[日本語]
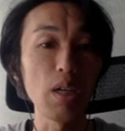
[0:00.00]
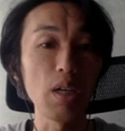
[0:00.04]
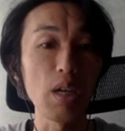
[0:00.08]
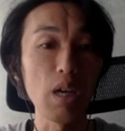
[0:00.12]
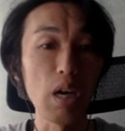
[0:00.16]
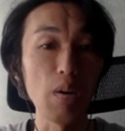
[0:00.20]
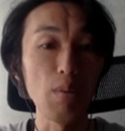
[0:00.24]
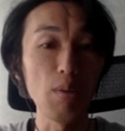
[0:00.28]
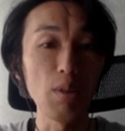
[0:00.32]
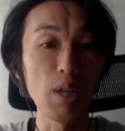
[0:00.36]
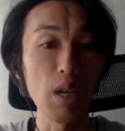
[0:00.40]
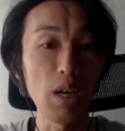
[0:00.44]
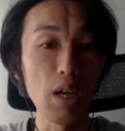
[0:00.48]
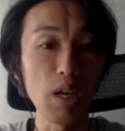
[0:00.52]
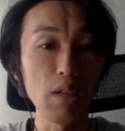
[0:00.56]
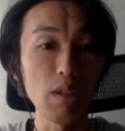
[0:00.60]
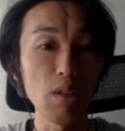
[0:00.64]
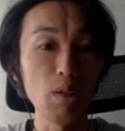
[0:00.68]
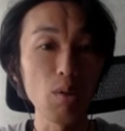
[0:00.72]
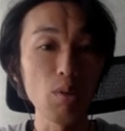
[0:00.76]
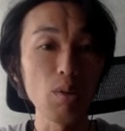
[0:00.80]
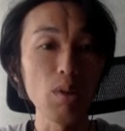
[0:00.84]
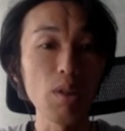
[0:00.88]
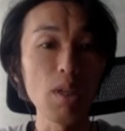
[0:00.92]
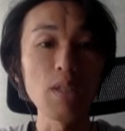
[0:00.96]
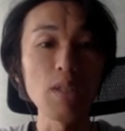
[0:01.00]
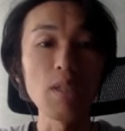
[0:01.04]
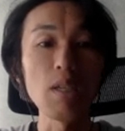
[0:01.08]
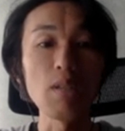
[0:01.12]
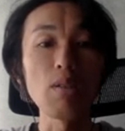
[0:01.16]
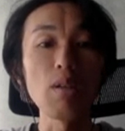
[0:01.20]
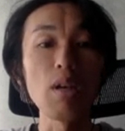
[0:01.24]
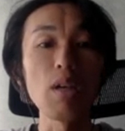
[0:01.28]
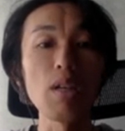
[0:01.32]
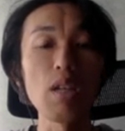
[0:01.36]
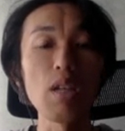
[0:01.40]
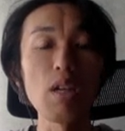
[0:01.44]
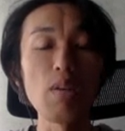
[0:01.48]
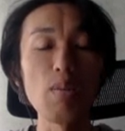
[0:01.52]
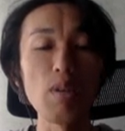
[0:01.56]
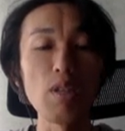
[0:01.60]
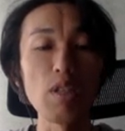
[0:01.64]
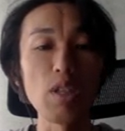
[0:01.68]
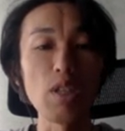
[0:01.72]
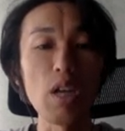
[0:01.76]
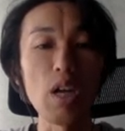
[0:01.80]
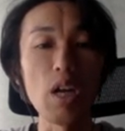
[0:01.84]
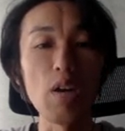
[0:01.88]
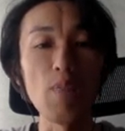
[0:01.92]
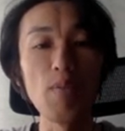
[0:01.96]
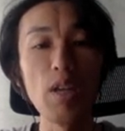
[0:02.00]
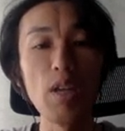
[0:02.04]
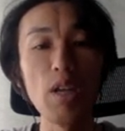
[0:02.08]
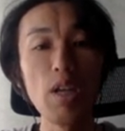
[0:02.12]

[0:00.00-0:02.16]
アブダラによって殺害されました。